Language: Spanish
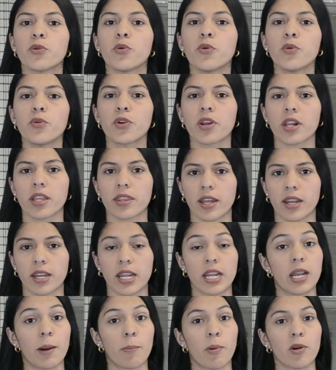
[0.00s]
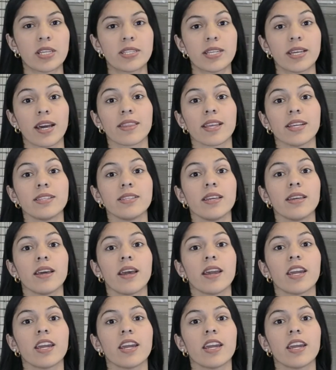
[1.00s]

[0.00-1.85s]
un retén y la policía decide